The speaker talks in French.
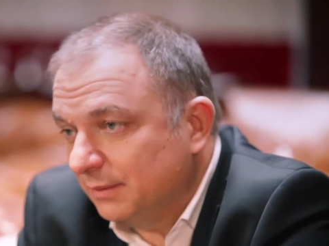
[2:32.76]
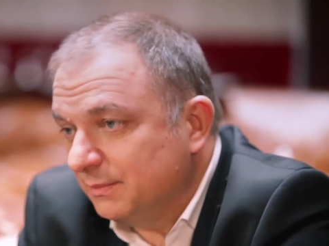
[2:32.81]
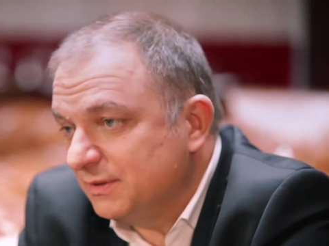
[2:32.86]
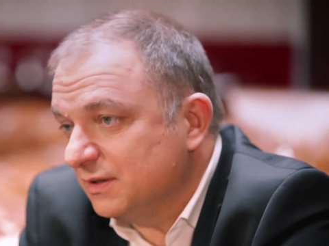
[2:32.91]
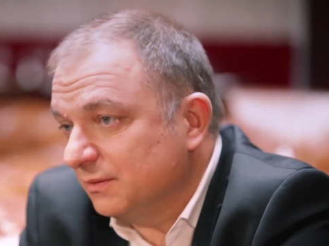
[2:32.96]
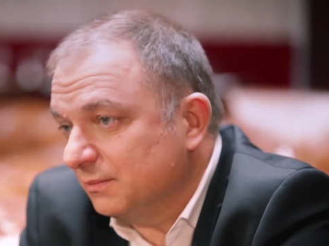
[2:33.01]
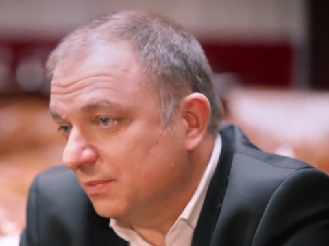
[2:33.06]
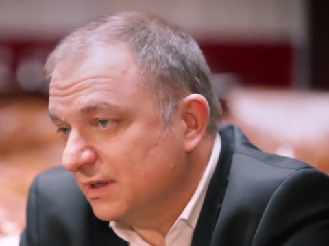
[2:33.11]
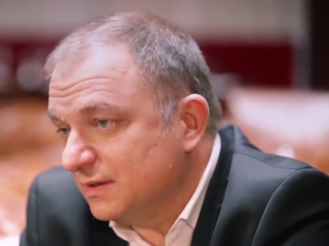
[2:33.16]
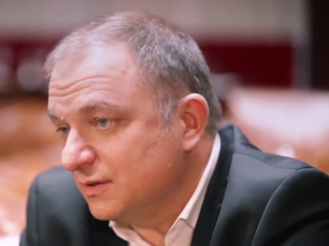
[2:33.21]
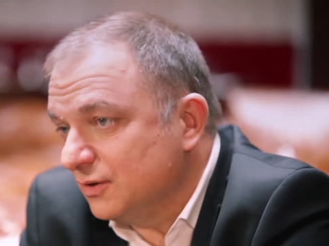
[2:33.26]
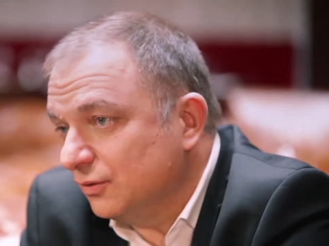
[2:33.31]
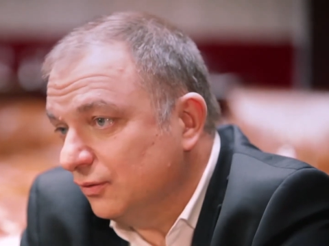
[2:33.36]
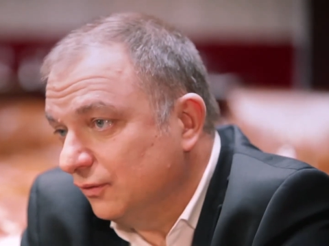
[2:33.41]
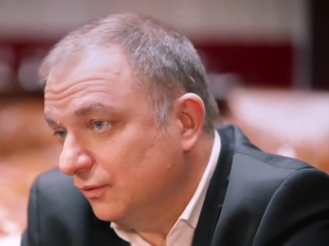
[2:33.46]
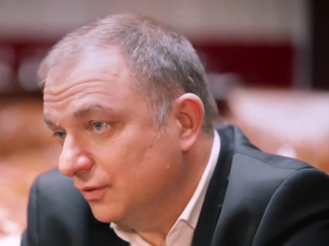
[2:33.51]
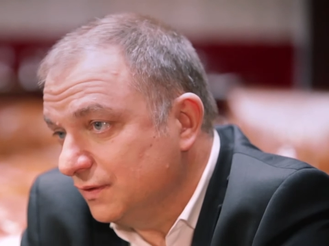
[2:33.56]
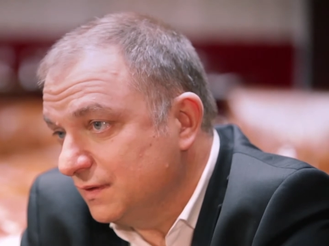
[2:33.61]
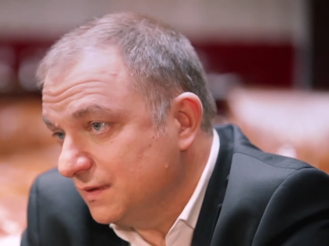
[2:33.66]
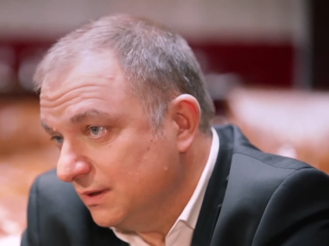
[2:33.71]
la mise en place d'un
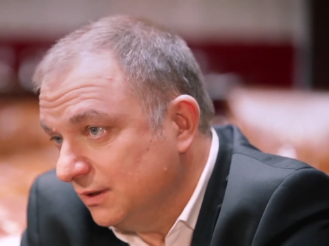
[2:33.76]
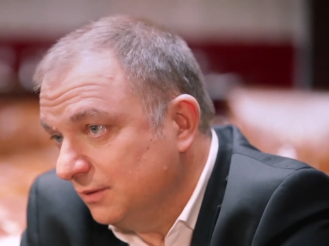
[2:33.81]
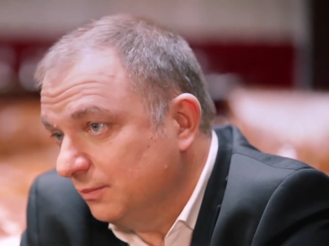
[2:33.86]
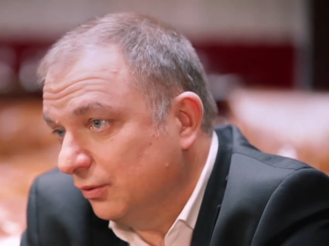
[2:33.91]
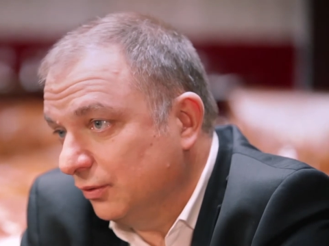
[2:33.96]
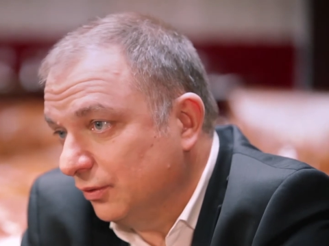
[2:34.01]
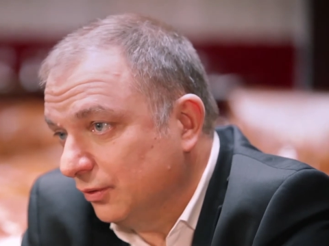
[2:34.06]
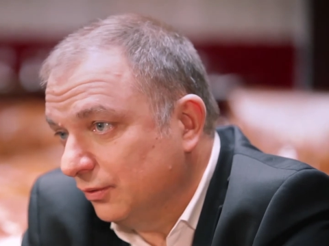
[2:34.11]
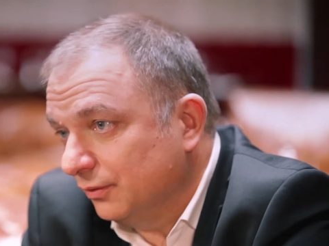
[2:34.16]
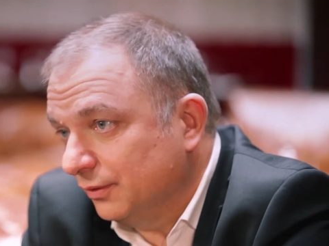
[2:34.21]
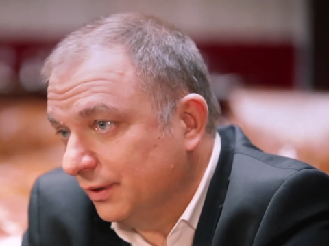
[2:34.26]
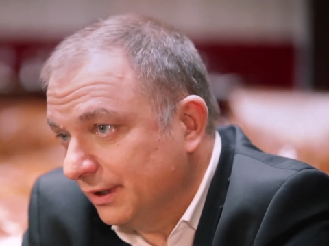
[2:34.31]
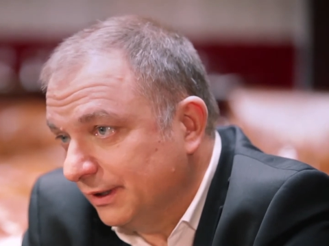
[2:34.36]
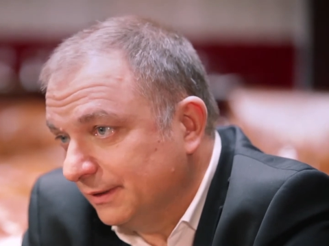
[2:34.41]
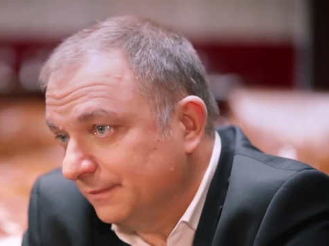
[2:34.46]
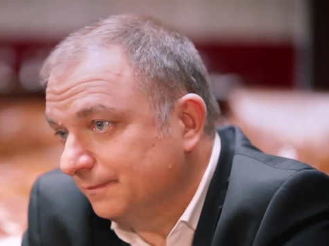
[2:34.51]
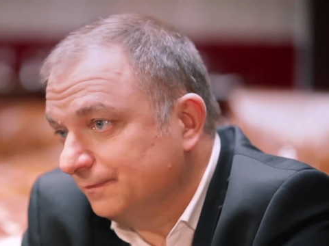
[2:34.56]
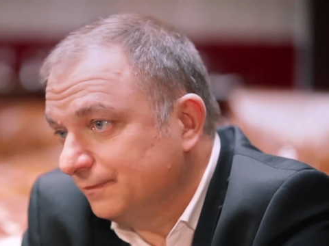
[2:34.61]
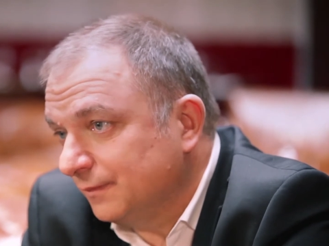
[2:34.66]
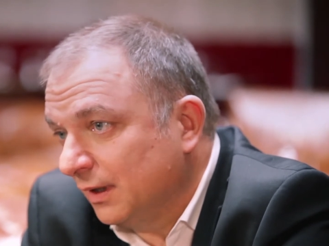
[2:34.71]
nouveau site pour le
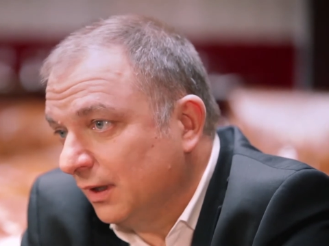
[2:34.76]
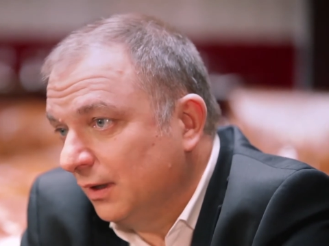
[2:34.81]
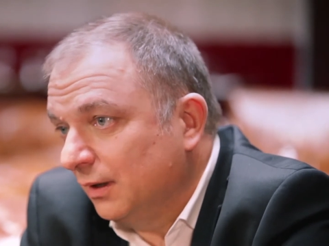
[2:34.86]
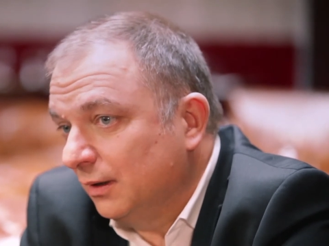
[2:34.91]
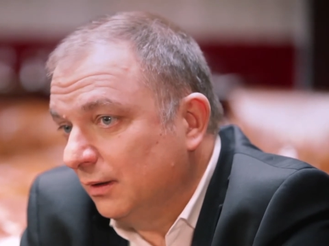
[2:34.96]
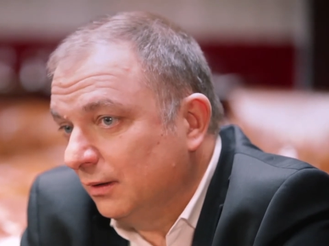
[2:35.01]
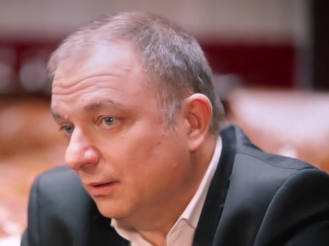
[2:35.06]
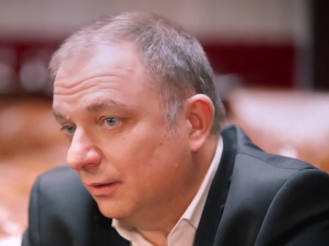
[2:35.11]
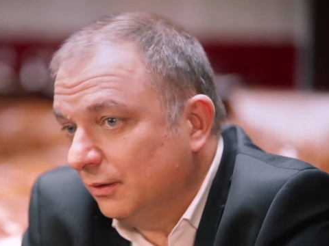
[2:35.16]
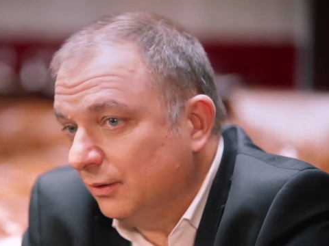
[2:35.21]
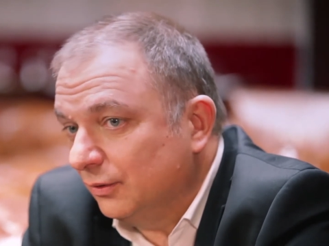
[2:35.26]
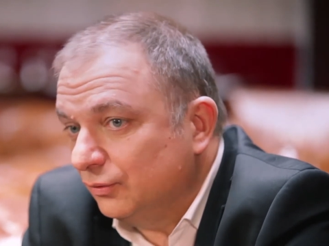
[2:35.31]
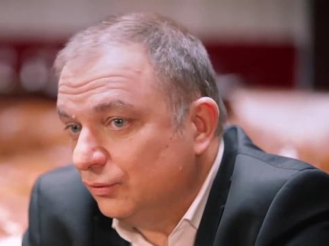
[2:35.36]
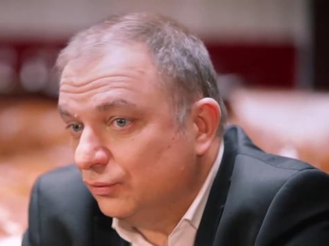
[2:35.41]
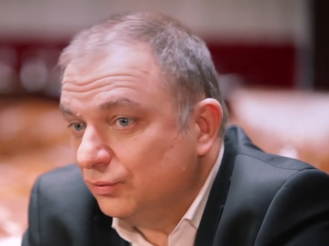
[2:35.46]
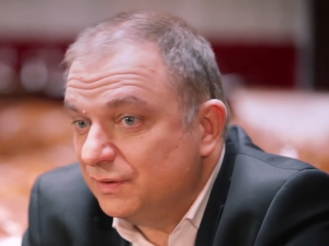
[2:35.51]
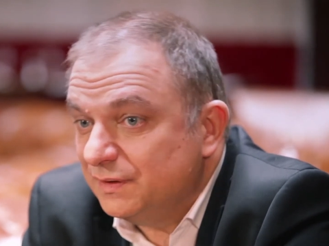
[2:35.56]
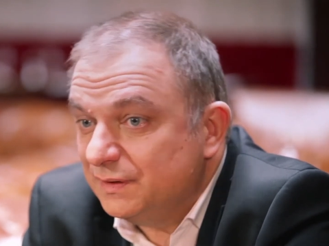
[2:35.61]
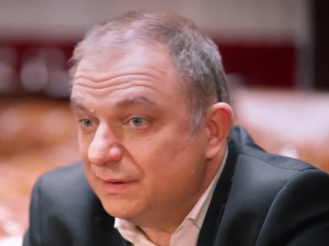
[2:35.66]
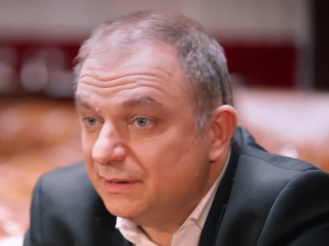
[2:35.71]
Congrès, euh,
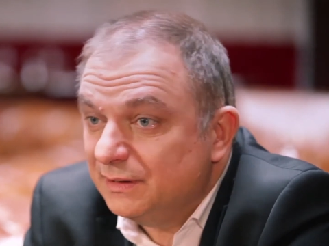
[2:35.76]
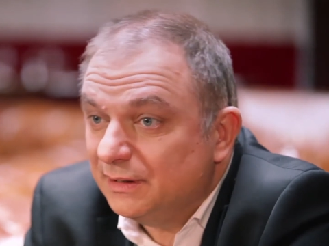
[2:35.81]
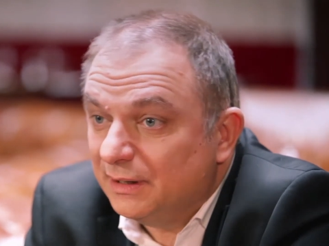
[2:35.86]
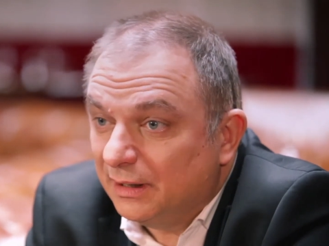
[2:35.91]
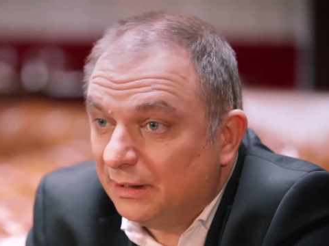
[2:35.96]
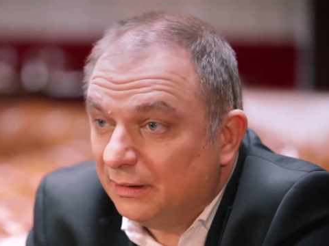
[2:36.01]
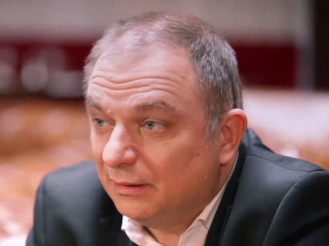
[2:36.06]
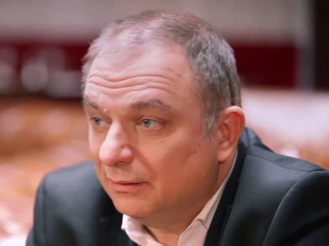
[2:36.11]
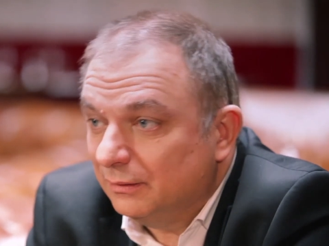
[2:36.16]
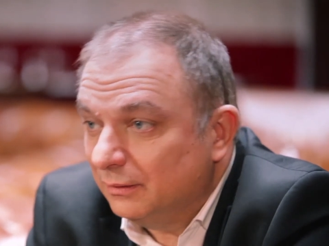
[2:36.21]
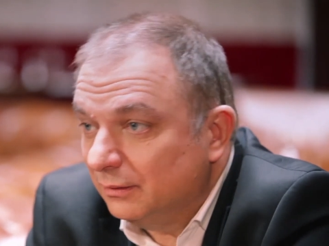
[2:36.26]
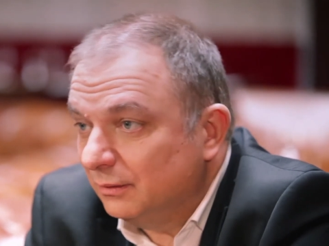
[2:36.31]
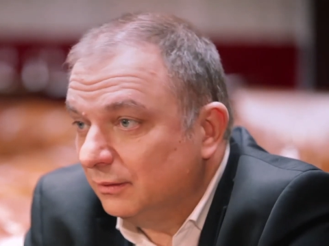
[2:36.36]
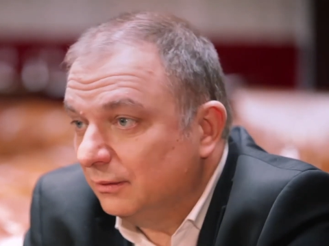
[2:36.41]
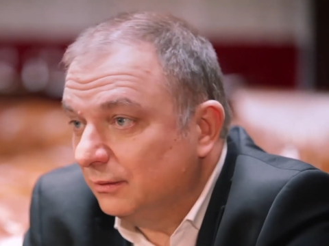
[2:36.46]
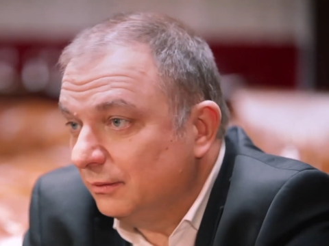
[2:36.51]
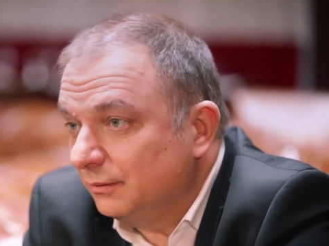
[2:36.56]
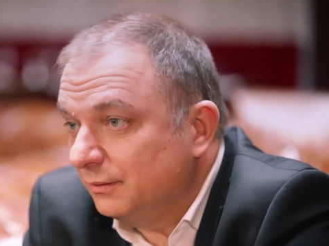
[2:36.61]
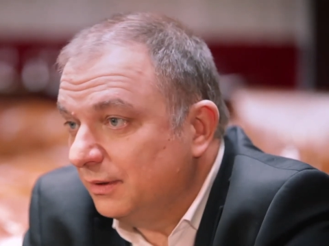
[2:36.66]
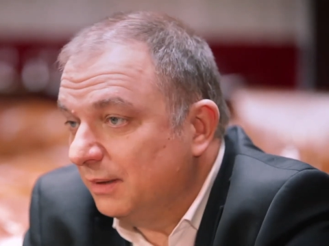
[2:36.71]
d'outils tels
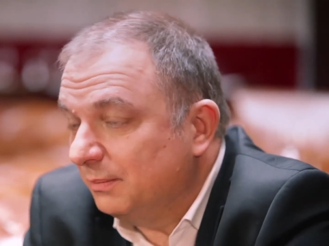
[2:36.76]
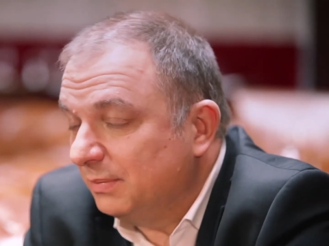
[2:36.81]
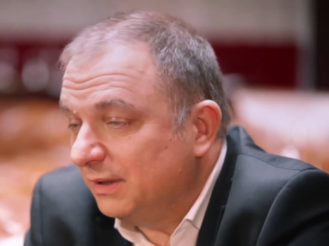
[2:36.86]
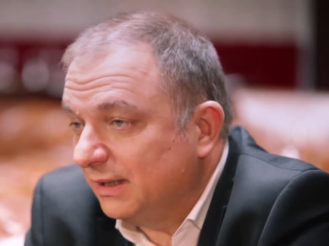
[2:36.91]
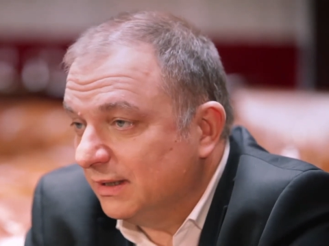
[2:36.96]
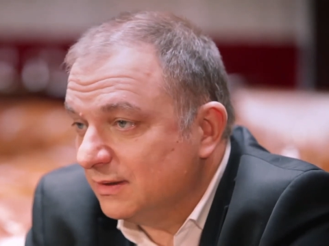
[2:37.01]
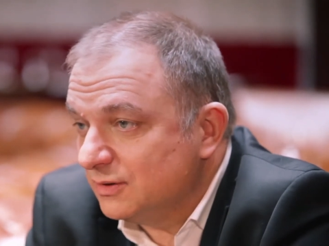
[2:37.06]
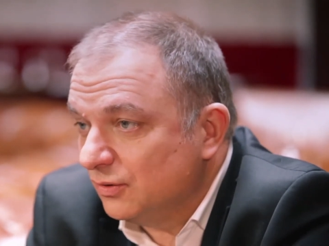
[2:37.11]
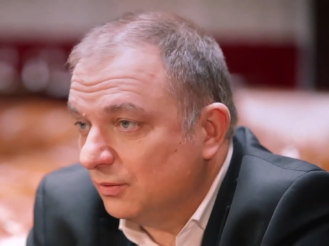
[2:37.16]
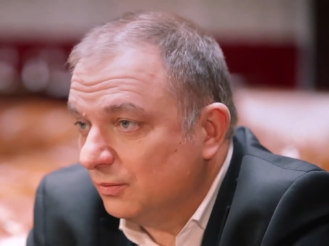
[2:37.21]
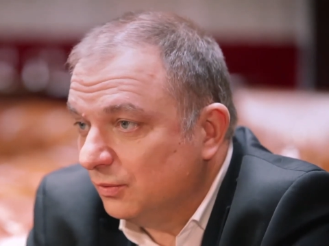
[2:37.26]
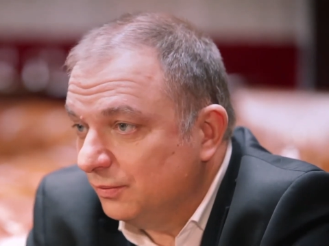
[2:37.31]
euh, une application